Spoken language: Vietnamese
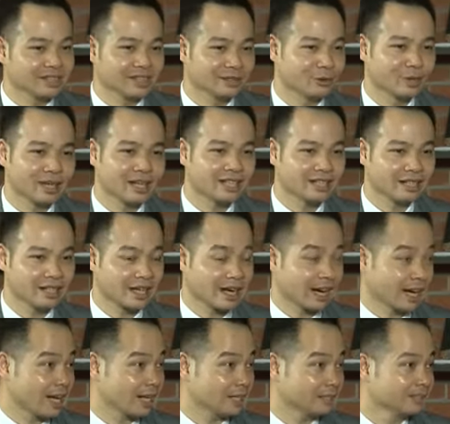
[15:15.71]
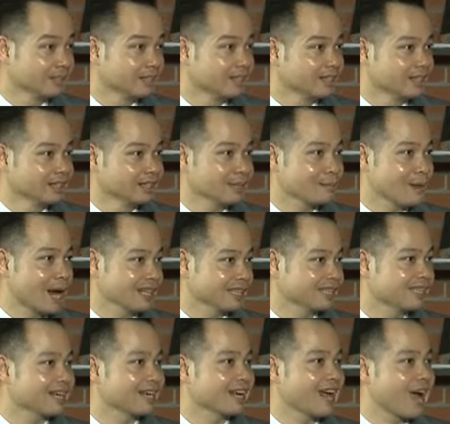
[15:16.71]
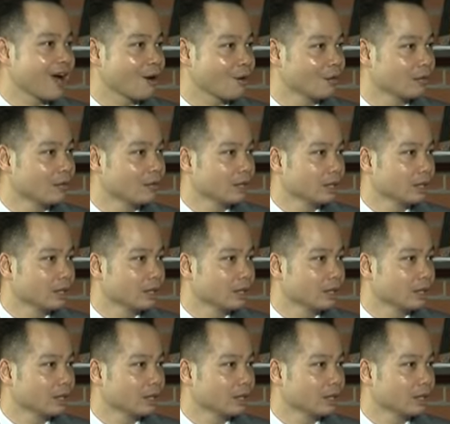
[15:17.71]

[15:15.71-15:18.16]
thì tôi nghĩ rằng là khả năng thất bại sẽ rất là cao.